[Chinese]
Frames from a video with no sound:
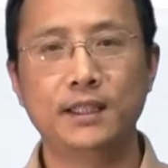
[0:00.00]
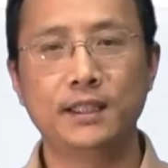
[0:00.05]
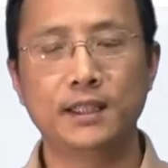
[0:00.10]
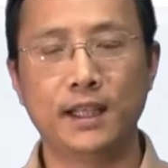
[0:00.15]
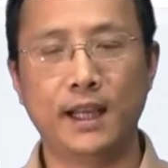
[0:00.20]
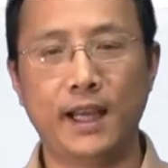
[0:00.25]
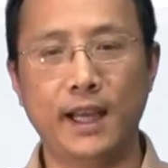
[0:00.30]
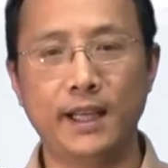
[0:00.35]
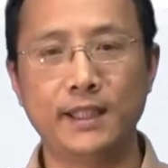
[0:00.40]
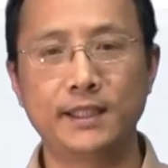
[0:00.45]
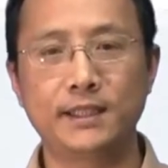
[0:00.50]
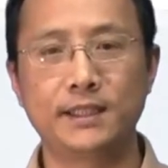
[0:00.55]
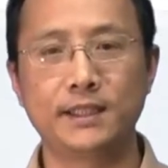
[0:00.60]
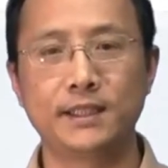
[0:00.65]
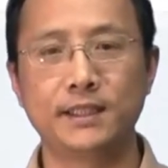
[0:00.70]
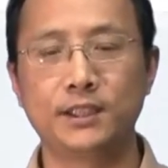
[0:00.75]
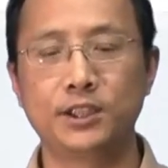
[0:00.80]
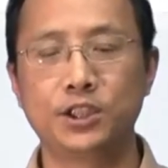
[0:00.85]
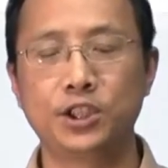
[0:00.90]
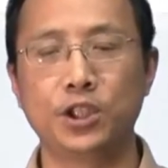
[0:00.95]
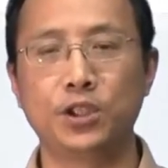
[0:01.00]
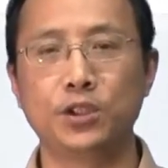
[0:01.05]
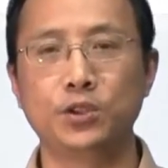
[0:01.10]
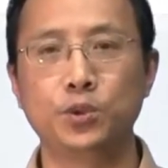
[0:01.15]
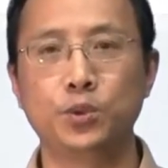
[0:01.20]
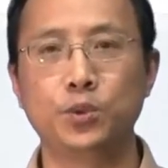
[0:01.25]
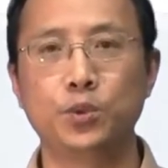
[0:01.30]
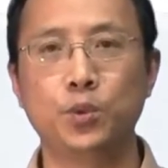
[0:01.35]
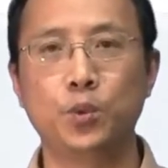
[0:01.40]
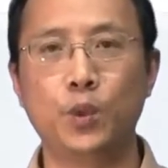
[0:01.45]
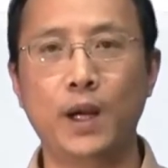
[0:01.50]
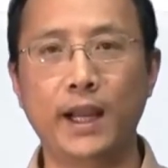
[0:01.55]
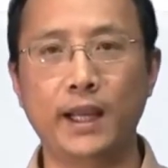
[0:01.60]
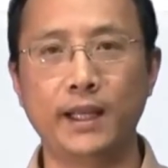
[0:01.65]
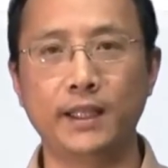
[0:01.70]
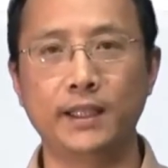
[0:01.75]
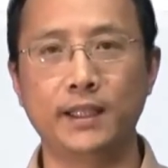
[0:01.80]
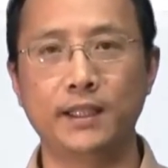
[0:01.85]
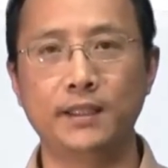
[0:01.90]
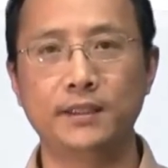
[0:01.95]
x 整除 y
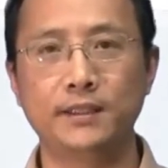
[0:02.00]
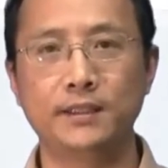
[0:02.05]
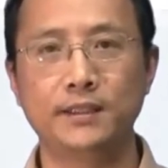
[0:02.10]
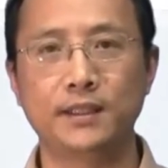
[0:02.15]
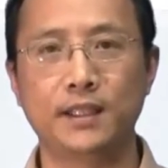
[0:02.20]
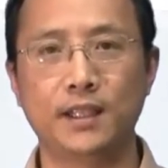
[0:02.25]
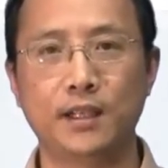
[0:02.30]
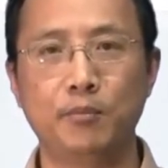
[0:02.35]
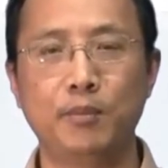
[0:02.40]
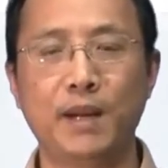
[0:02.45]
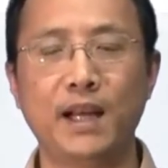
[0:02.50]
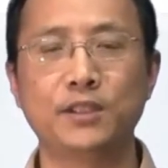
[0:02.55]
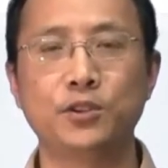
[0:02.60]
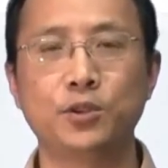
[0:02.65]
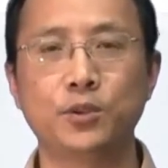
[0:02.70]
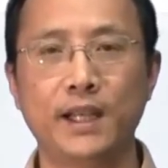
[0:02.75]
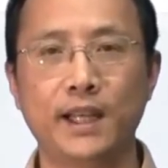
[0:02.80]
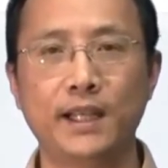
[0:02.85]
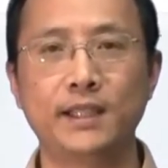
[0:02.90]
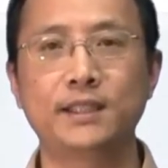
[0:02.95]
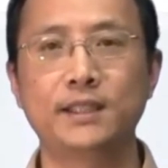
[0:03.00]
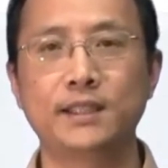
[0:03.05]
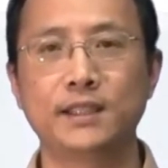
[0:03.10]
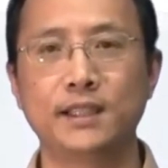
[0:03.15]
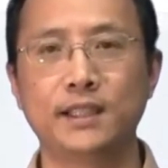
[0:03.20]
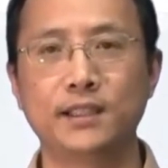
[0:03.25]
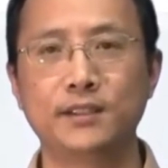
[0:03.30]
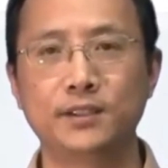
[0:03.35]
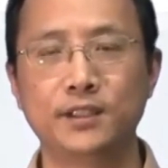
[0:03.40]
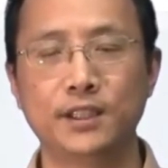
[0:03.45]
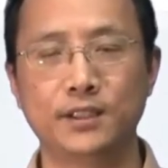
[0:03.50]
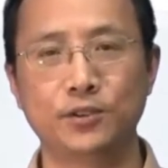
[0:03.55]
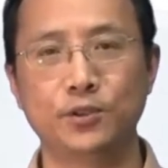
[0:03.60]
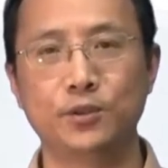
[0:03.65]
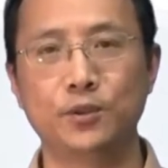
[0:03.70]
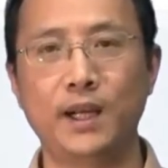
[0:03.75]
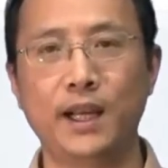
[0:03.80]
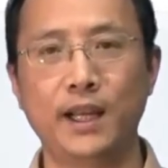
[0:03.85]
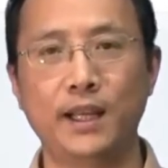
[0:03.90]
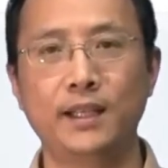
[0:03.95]
的。啊，满足 x 能够整除
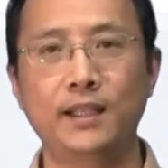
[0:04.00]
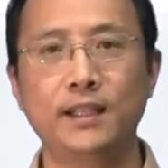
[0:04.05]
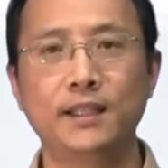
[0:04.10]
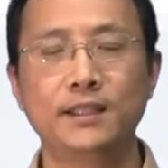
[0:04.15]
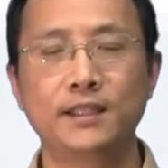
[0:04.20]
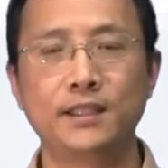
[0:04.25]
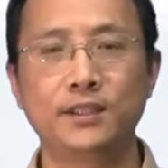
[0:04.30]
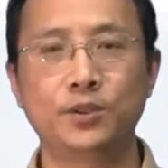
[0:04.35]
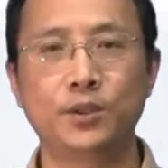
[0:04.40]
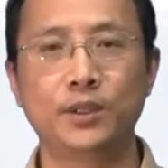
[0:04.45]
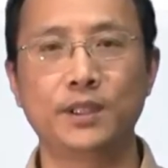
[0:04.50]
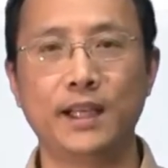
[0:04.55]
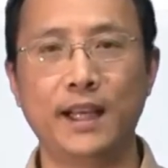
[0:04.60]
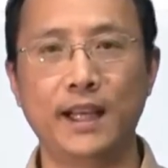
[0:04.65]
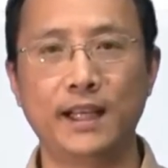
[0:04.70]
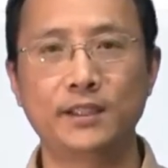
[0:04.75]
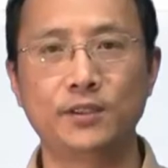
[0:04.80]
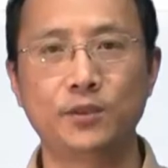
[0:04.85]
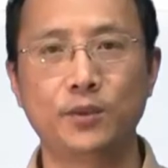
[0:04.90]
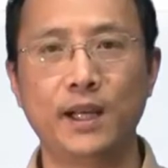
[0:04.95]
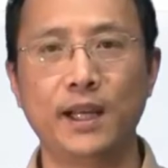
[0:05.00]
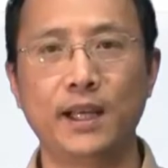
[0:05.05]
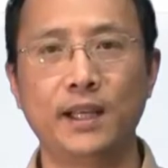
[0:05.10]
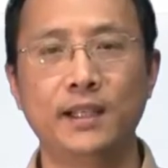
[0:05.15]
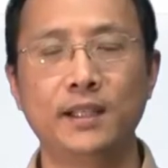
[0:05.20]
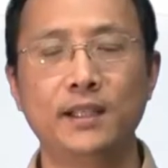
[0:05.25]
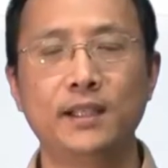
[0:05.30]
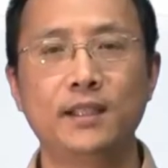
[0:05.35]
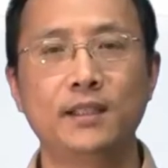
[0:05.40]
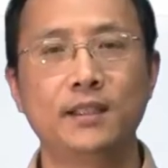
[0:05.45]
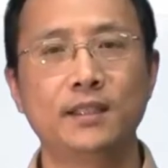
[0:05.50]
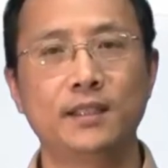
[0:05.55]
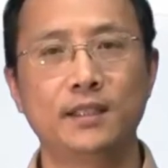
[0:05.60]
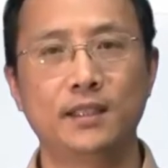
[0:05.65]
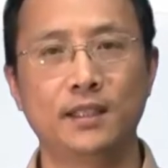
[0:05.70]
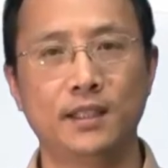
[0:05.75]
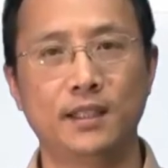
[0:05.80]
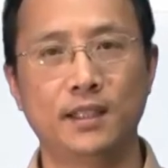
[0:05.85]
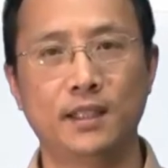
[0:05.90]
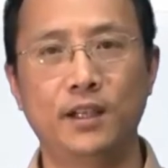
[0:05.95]
y，这所有的 xy
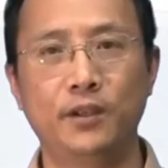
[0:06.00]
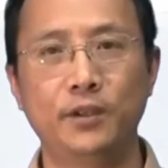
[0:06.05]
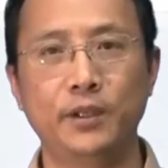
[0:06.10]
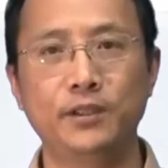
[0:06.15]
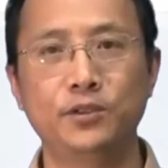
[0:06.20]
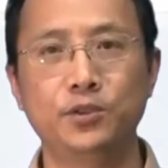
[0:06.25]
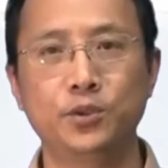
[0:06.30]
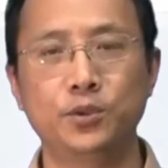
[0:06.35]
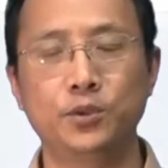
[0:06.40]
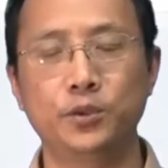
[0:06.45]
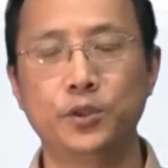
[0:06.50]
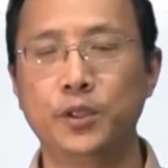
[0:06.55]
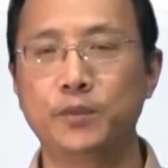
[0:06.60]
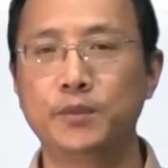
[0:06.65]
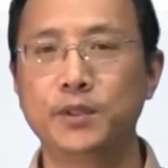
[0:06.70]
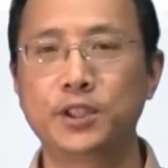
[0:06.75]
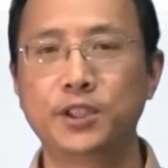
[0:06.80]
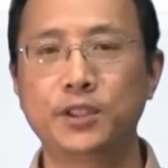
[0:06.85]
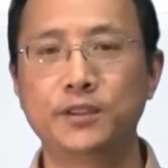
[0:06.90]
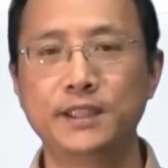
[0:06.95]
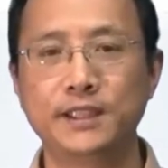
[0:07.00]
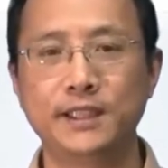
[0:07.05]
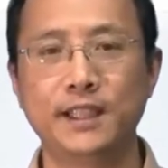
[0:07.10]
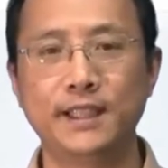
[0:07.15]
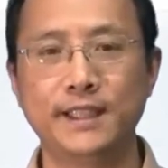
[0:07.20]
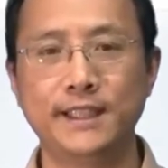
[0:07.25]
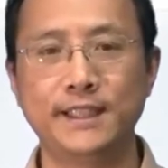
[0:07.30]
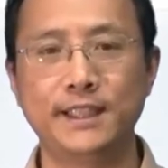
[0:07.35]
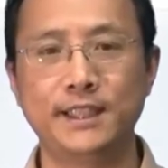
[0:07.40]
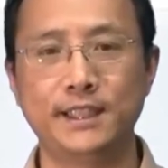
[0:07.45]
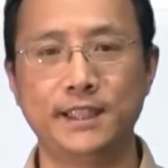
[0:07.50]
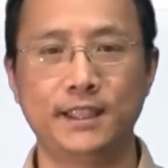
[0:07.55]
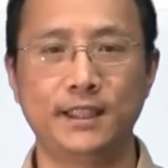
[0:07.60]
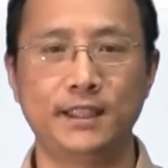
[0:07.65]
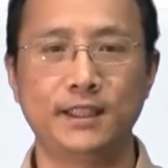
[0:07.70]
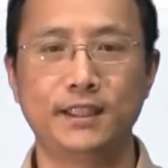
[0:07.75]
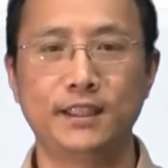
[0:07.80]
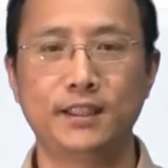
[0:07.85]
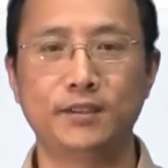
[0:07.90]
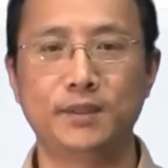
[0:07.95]
的二元组全部收集到一起，
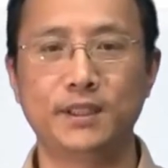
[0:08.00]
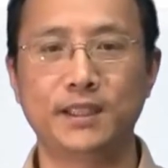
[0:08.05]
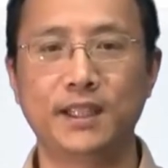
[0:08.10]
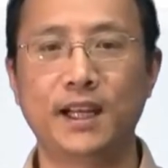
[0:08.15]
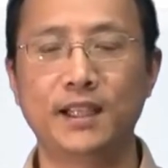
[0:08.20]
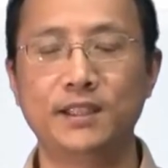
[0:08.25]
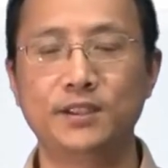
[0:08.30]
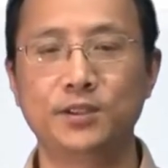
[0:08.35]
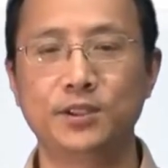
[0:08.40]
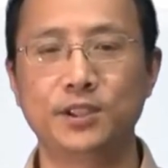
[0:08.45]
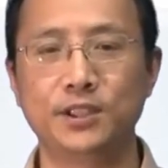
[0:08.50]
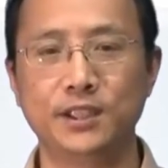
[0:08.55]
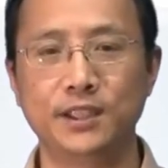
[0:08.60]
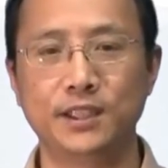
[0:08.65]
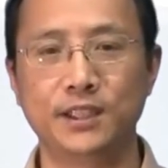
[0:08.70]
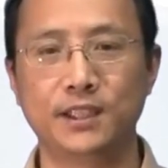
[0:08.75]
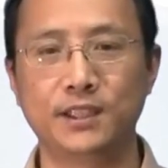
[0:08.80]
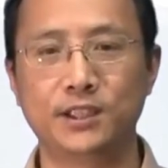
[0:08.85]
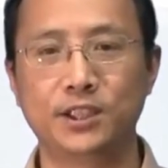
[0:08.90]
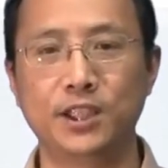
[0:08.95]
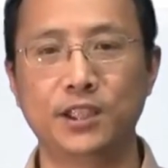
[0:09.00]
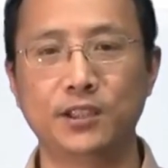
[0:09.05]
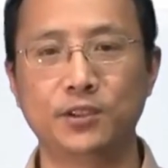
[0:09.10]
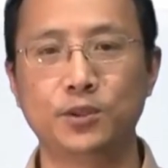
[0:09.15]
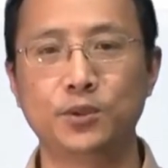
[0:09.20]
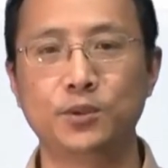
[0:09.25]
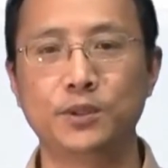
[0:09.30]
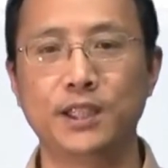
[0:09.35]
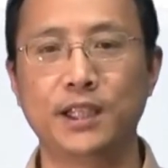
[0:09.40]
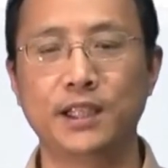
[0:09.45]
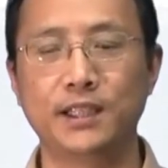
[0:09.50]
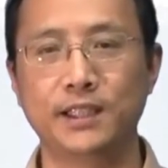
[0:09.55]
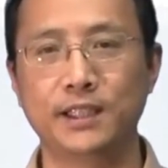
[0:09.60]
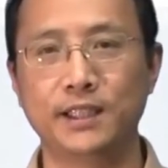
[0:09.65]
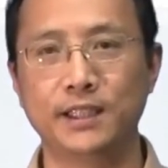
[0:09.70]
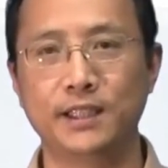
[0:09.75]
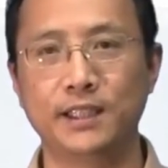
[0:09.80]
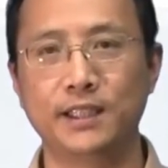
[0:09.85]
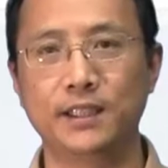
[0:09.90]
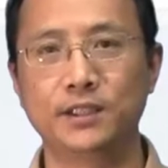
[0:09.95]
那么它就是一个整数上的一
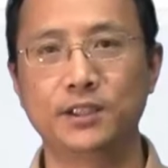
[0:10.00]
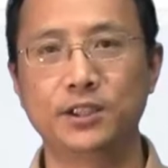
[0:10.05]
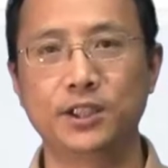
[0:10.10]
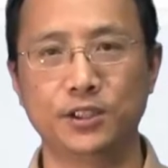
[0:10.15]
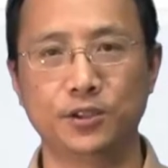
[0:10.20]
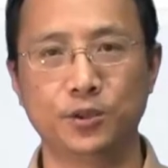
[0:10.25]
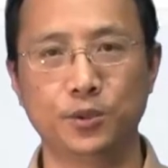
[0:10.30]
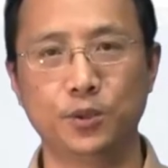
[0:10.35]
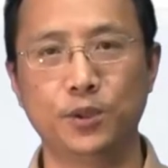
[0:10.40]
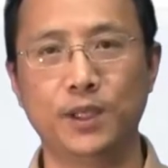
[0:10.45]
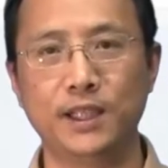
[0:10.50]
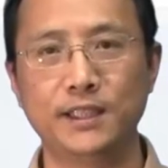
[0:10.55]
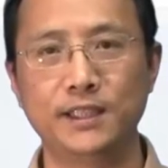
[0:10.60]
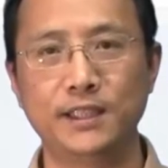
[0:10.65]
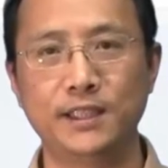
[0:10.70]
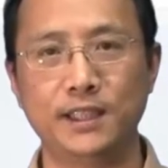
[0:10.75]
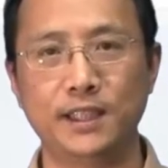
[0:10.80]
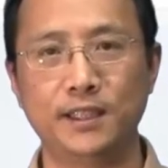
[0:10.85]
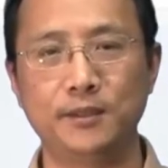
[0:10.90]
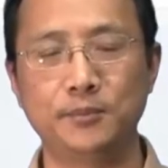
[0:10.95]
个整除关系了。